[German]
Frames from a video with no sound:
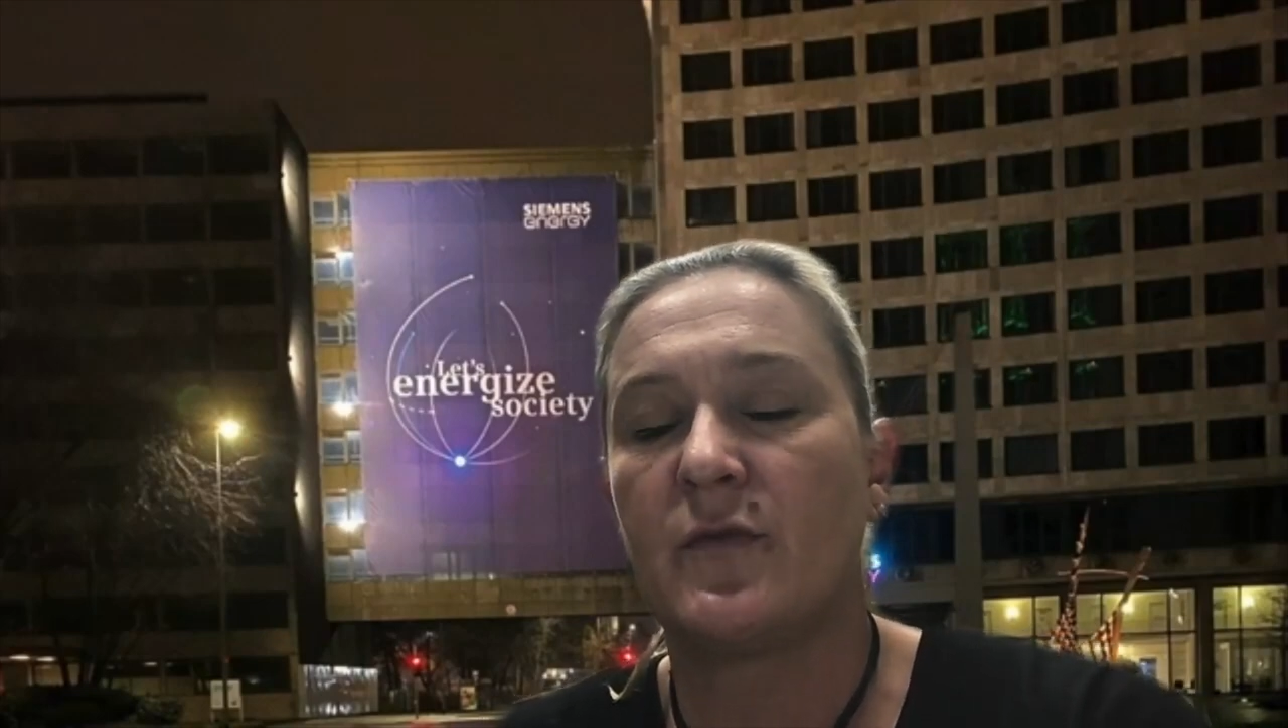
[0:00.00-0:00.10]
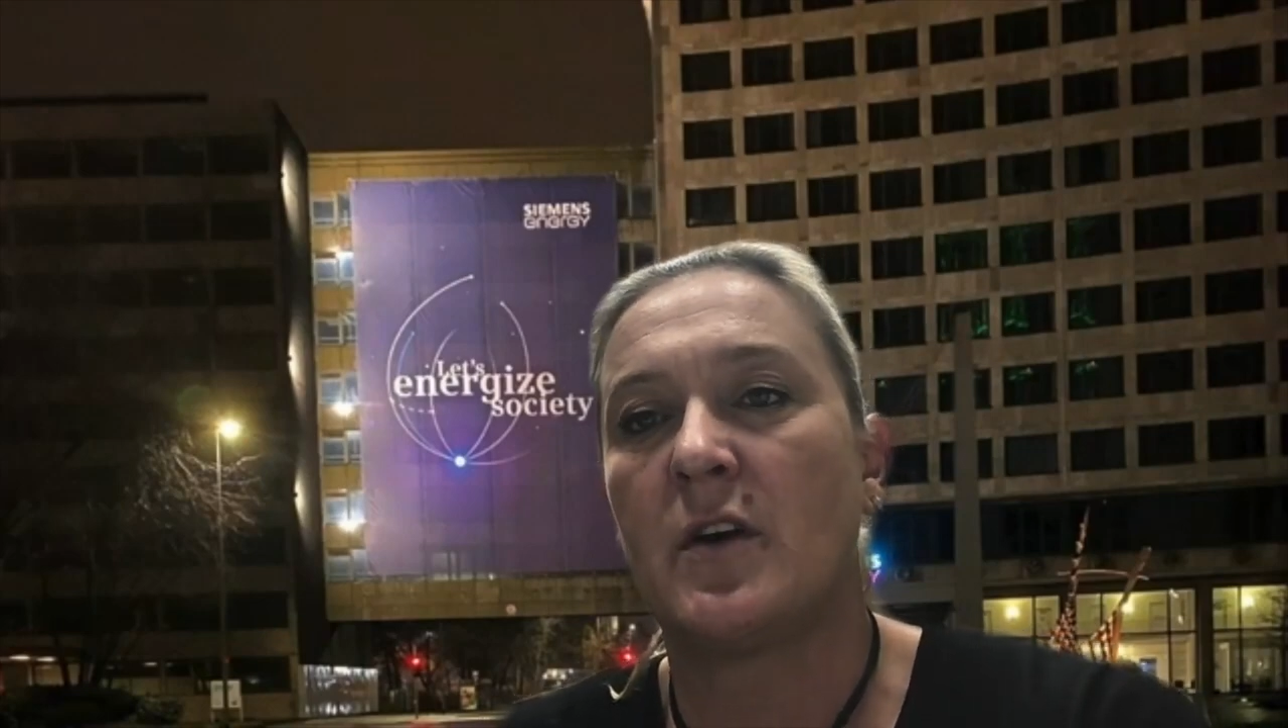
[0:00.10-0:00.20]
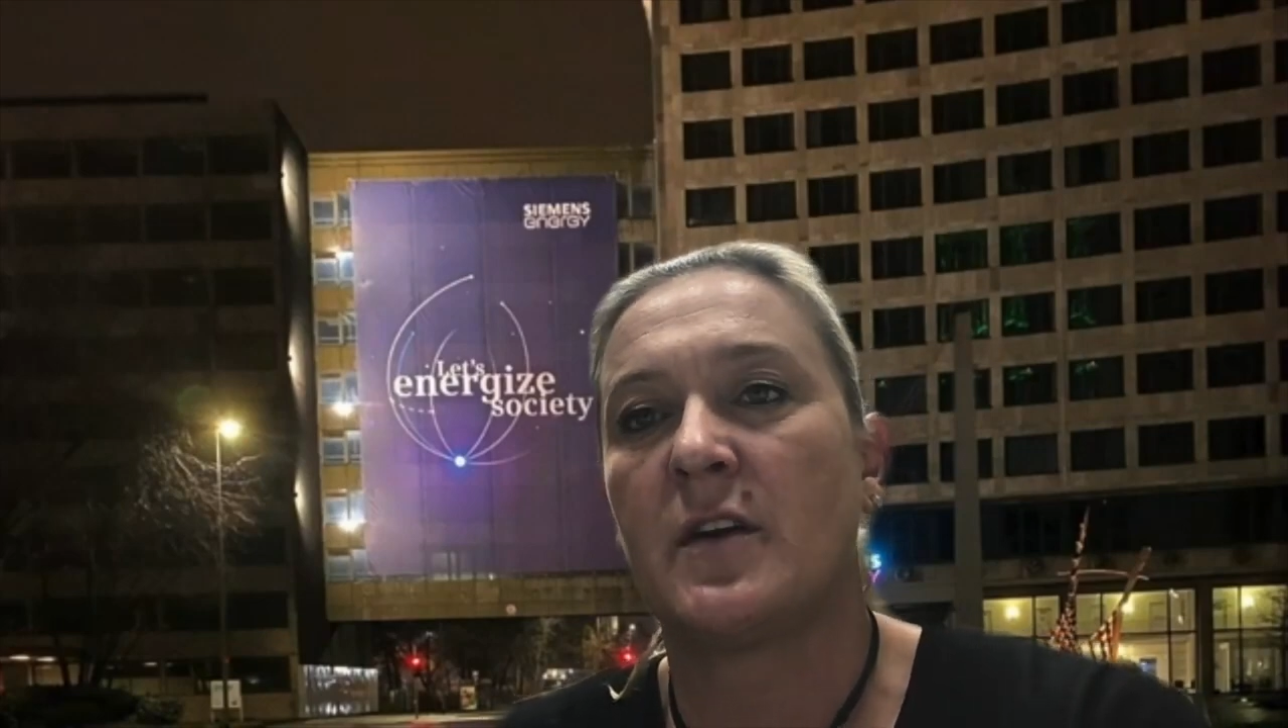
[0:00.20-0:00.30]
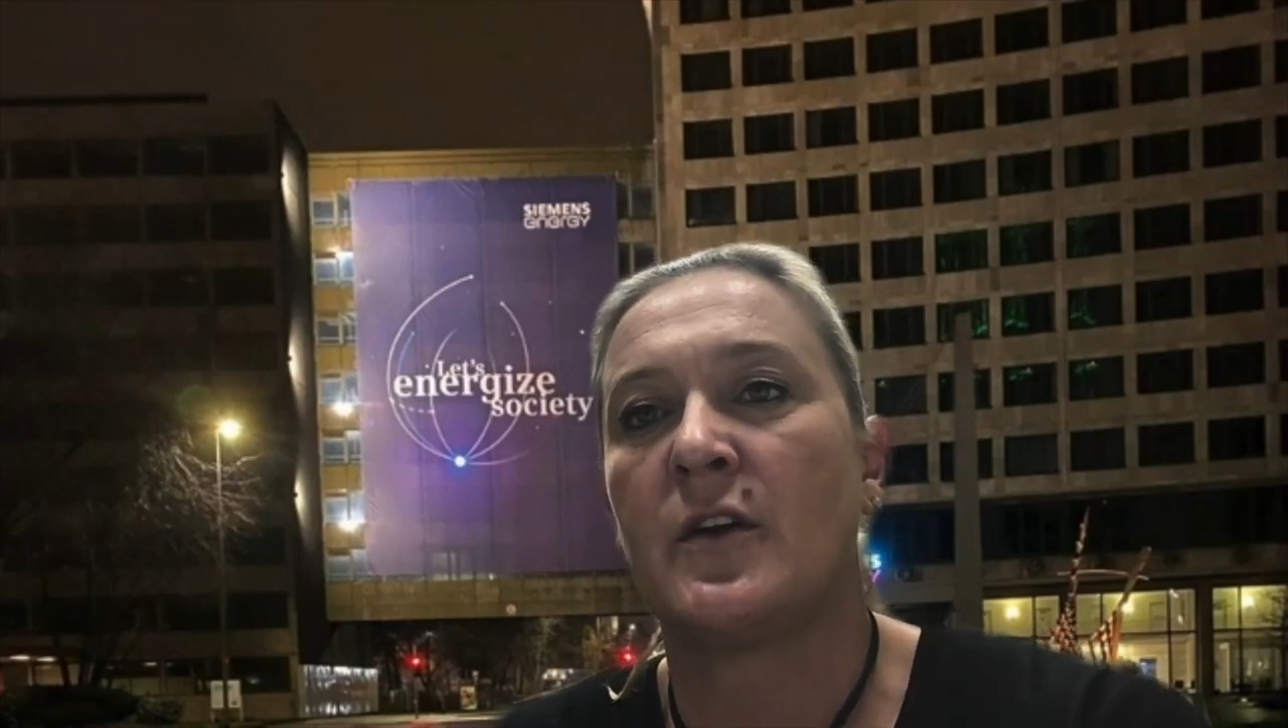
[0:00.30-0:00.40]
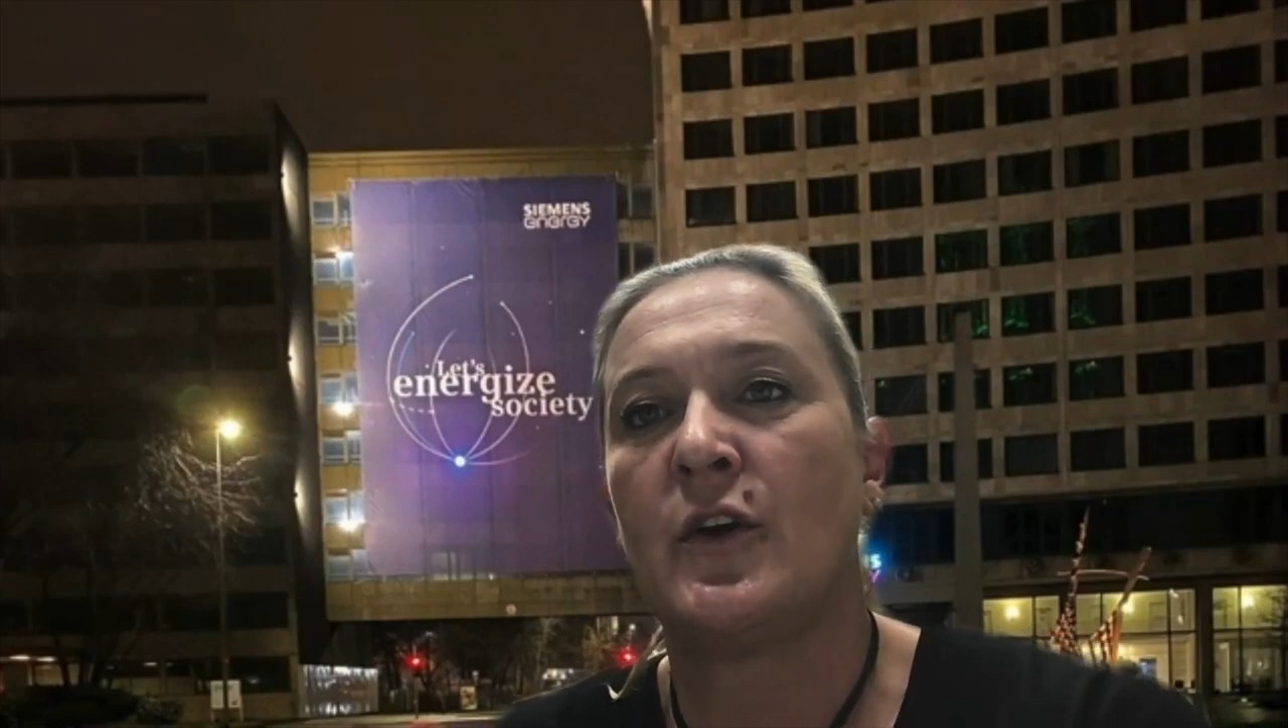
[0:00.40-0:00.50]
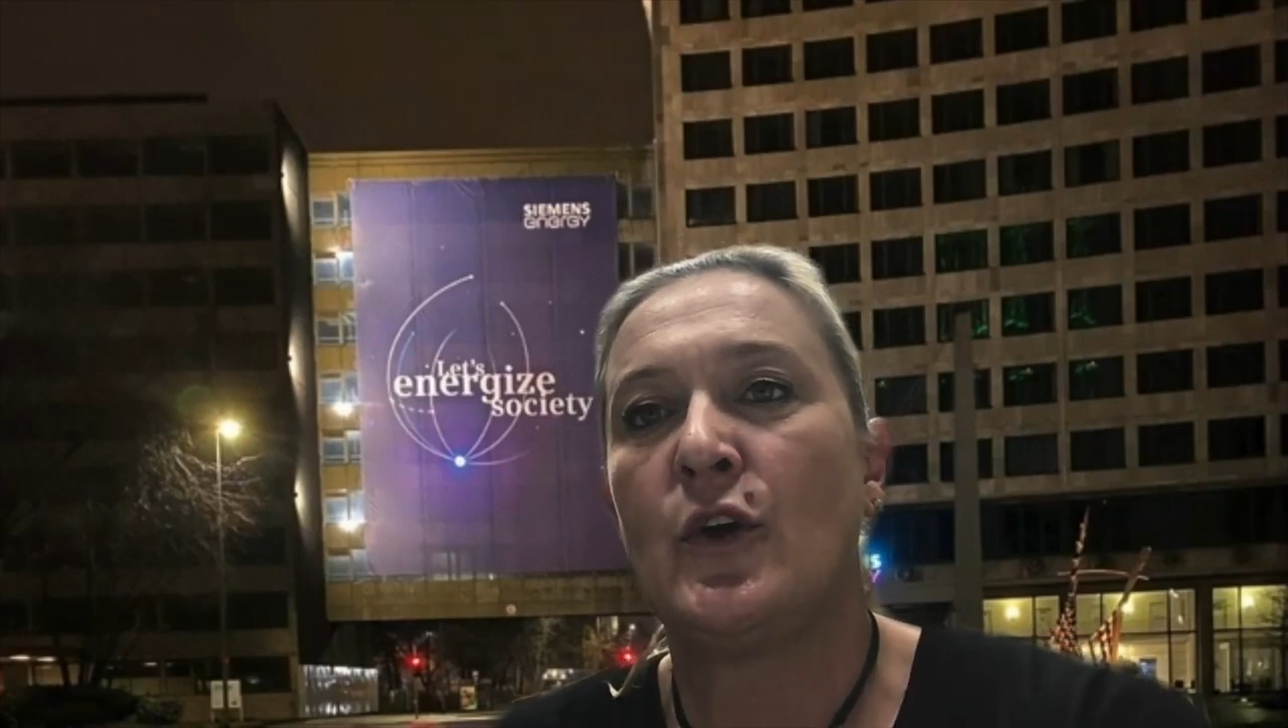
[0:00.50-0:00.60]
worden.